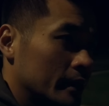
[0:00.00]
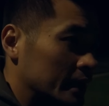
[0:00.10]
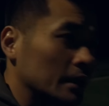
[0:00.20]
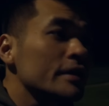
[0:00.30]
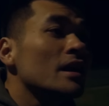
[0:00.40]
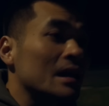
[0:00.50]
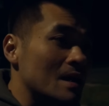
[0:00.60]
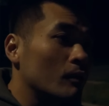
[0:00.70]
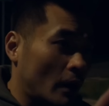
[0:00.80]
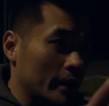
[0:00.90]
Thì tưởng như là
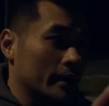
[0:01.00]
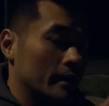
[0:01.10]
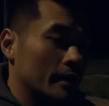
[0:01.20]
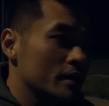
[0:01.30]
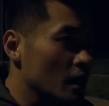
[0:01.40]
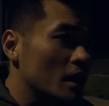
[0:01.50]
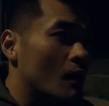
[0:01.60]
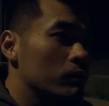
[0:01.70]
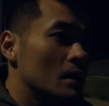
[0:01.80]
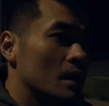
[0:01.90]
xong rồi, nhưng
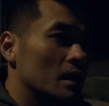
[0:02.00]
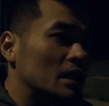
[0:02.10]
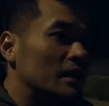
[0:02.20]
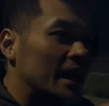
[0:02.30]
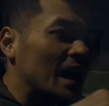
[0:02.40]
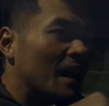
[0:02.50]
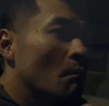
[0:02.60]
không, tên này là